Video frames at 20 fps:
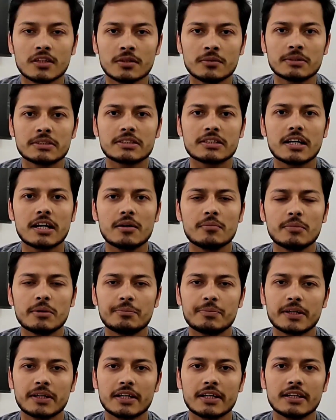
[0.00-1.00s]
नमस्कार मैं
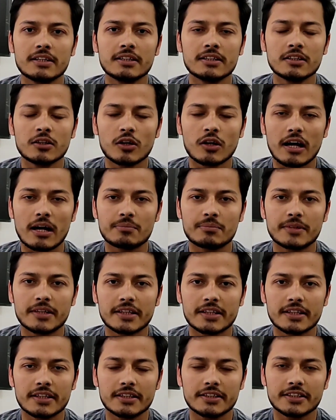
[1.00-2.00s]
प्रिय रंजन और आप
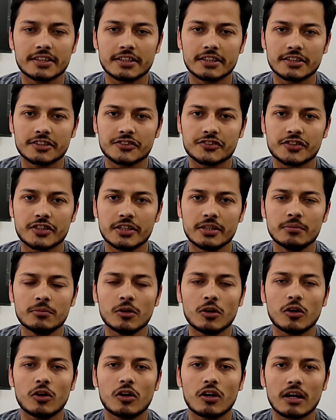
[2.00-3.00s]
देख रहे हैं ट्रेडर स्ट्रीम
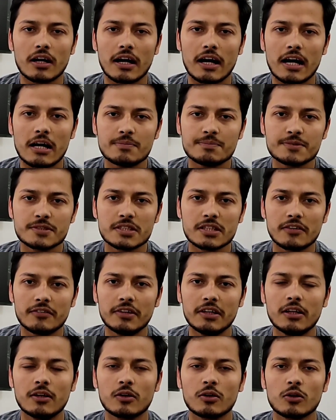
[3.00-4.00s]
और आप
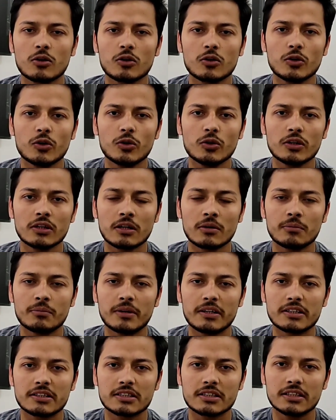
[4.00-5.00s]
सभी लोगों को नव
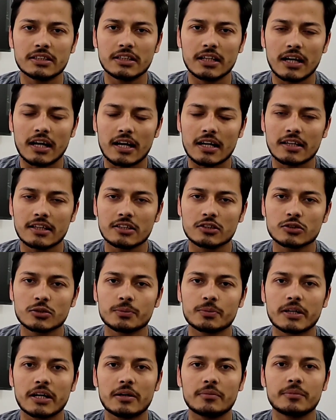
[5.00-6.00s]
वर्ष की हार्दिक
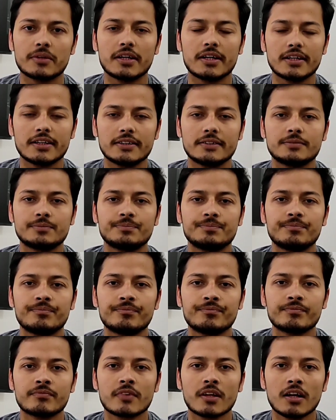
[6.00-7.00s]
शुभकामनाएं
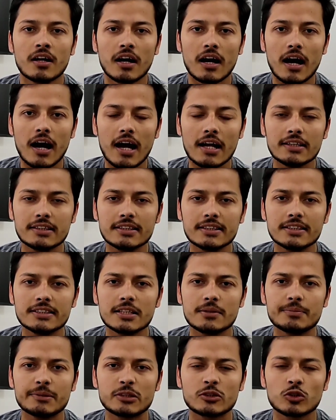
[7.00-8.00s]
आज के इस
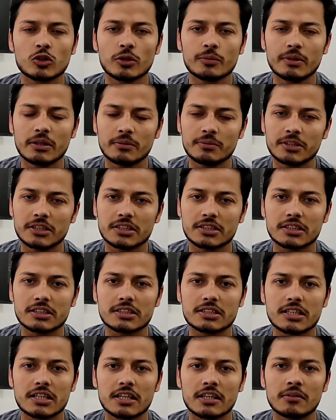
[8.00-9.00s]
एपिसोड में हम
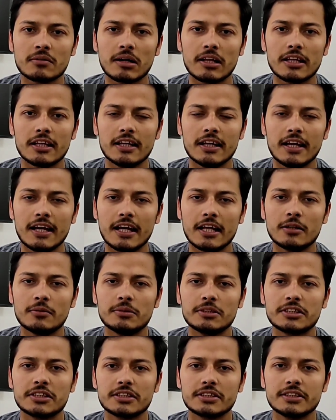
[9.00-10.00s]
डिस्कस करने वाले हैं
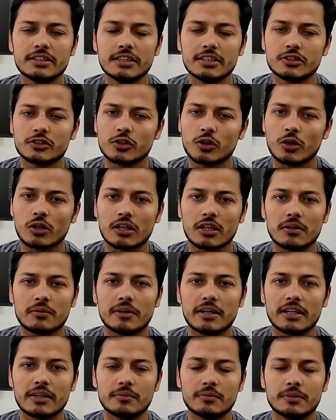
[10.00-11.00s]
एनबीसीसी स्टॉक के
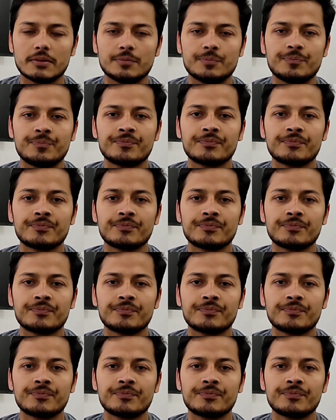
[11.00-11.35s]
बारे में